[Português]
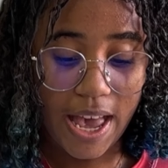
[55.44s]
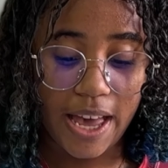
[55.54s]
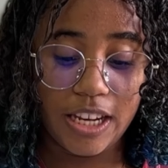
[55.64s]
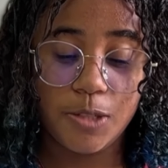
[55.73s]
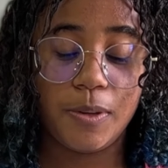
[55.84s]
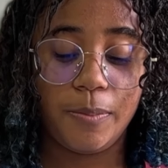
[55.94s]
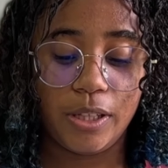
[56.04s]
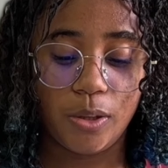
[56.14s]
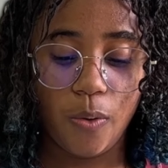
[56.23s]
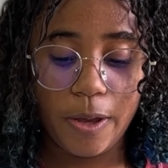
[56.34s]
Ela
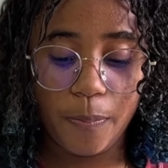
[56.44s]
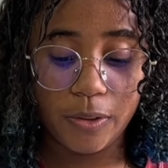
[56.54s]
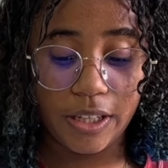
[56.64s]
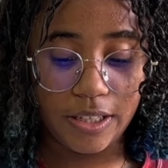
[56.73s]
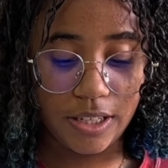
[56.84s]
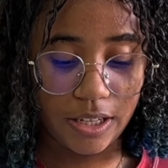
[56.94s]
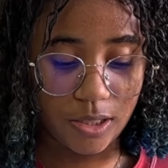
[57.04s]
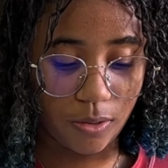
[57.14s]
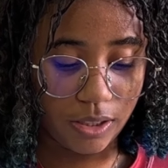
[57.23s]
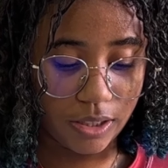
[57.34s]
experimentou a impotência e a
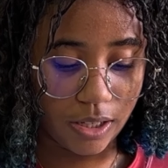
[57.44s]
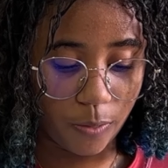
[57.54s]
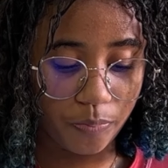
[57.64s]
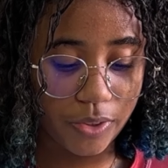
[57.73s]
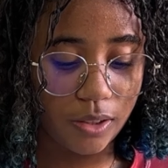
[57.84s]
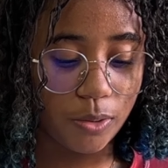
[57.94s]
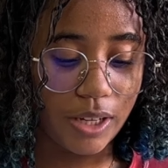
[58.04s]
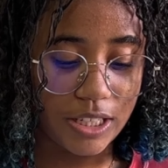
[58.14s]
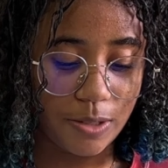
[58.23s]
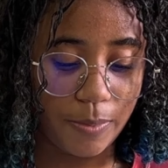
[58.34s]
solidão do
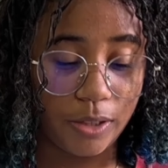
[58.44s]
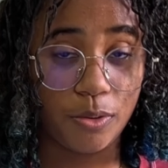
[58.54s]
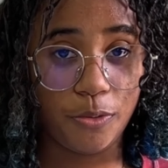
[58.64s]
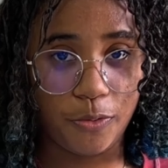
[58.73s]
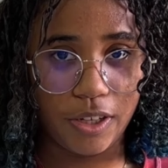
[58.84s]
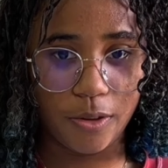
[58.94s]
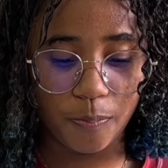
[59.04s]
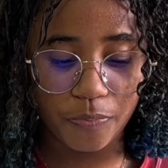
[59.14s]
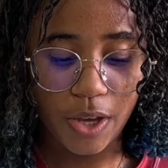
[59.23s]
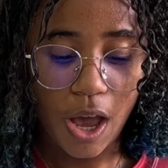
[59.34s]
nascimento do filho,
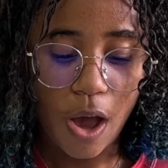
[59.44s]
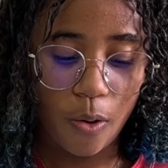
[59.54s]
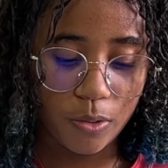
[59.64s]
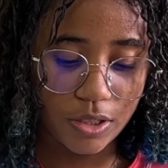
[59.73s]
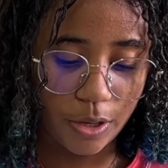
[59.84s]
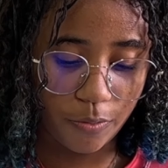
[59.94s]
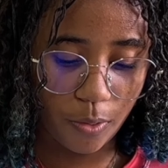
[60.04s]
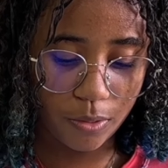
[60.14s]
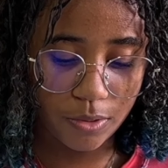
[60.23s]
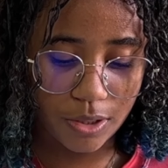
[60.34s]

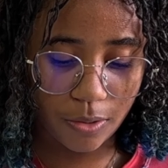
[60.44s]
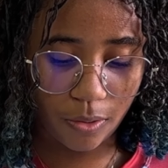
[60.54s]
conservou no seu